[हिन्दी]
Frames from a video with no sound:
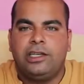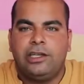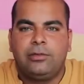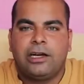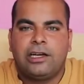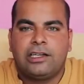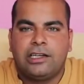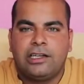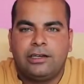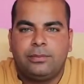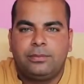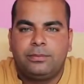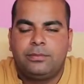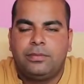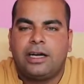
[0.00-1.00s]
भाटिया
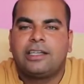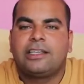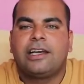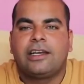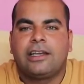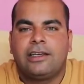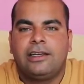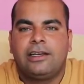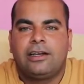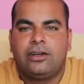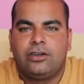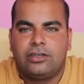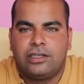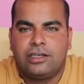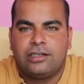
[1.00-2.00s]
भाटिया कैनल का
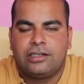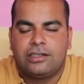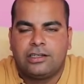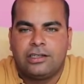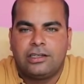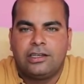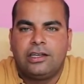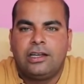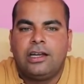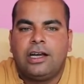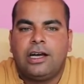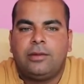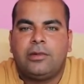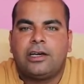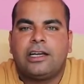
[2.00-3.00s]
ऑनर
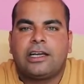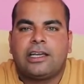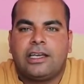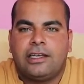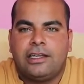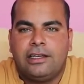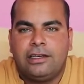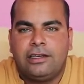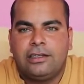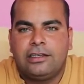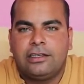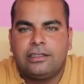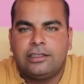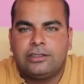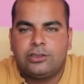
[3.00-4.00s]
हमारा कैनल
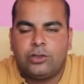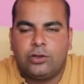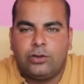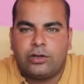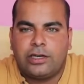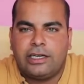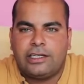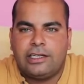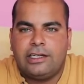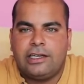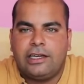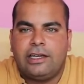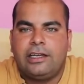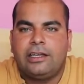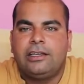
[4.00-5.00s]
जो लोकेटेड
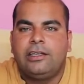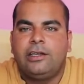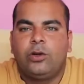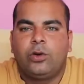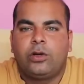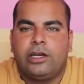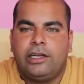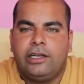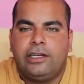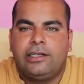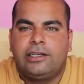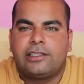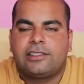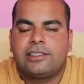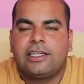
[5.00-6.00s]
है नीलोखेड़ी
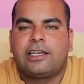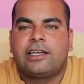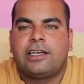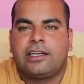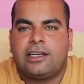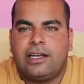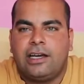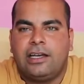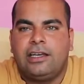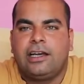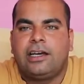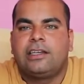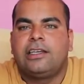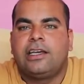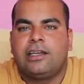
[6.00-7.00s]
डिस्ट्रिक्ट करनाल
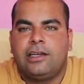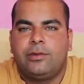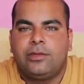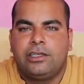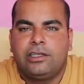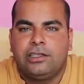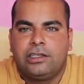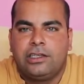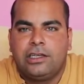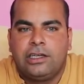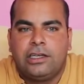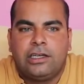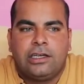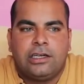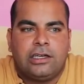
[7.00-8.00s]
हरियाणा में
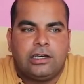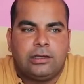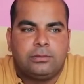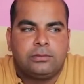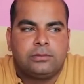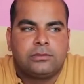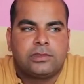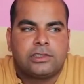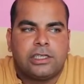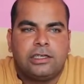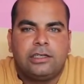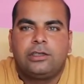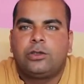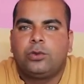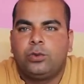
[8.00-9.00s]
हम सन
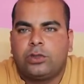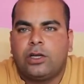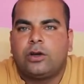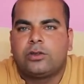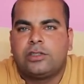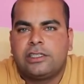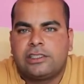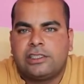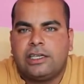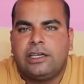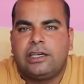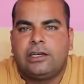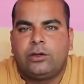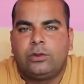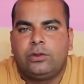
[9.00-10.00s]
2000 से
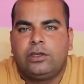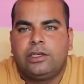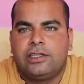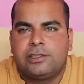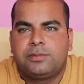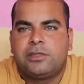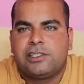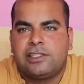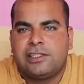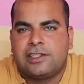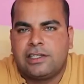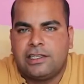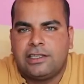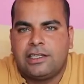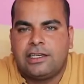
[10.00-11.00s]
अराउंड इस बिज़नेस के
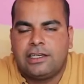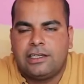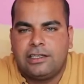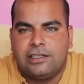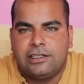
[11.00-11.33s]
अंदर हैं